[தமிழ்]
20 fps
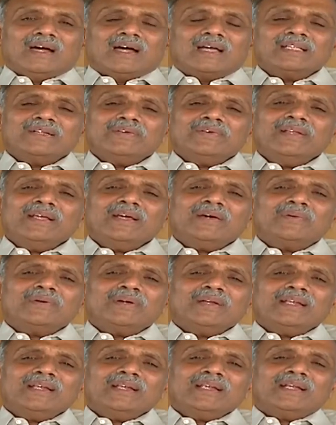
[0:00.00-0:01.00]
அதைவிட
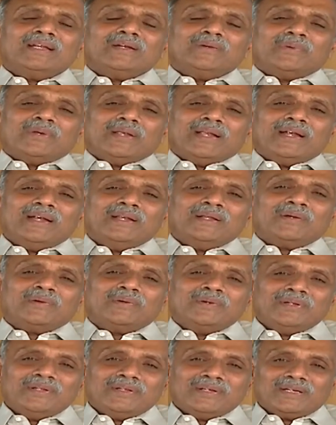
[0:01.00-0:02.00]
அவருடன் நான் உரையாடி
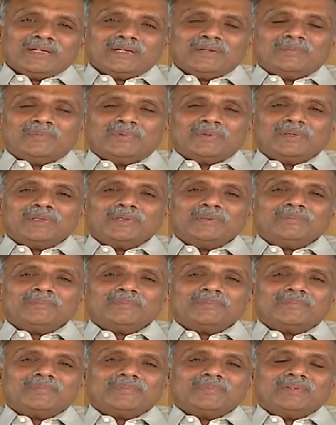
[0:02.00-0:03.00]
கொண்டு இருக்கும் பொழுதும்
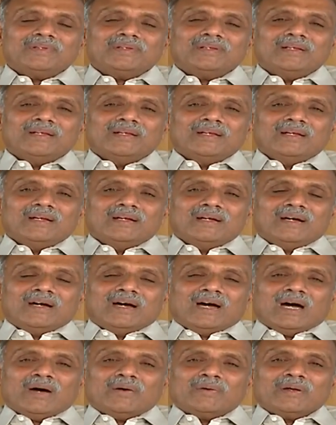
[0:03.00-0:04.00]

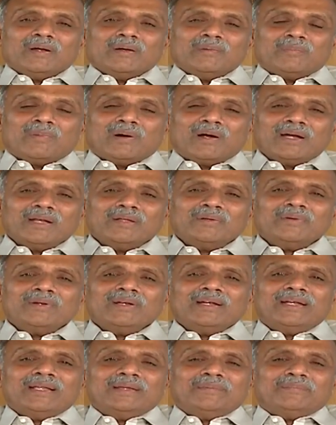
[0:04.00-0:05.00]
அவர்கள்
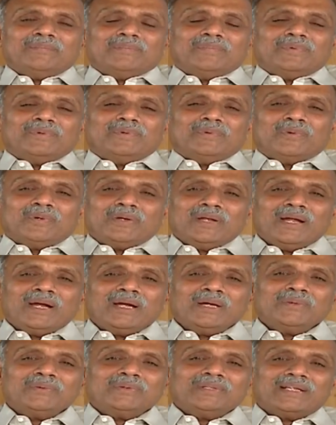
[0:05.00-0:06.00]
மாணவர்களிடம்
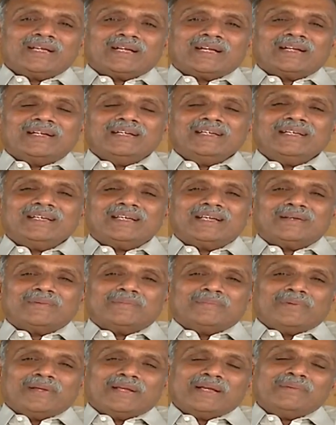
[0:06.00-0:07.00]
உரையாடுவதை கண்டு நான்
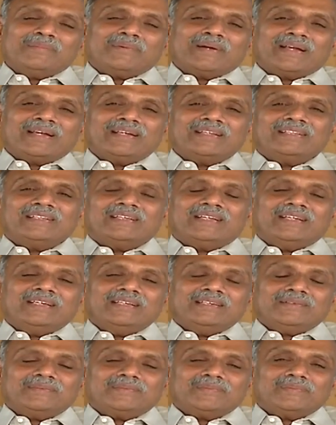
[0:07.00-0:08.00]
மிக
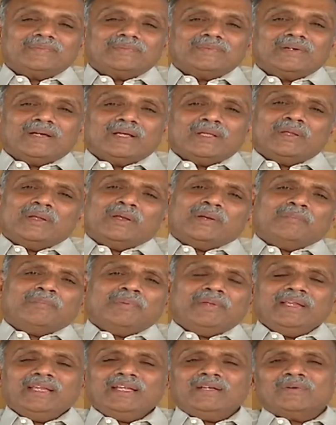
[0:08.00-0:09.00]
மகிழ்ந்தேன் அது
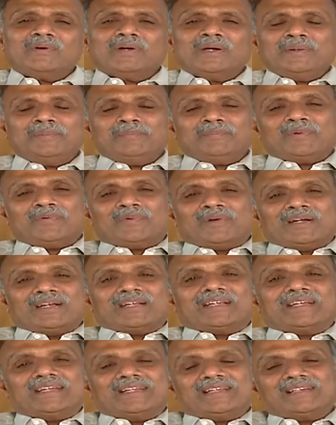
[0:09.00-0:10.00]
பெரிய வாய்ப்பு
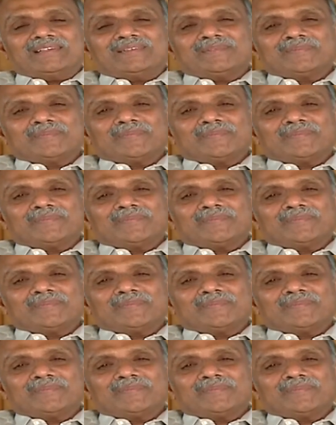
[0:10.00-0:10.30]
வாழ்க்கையில்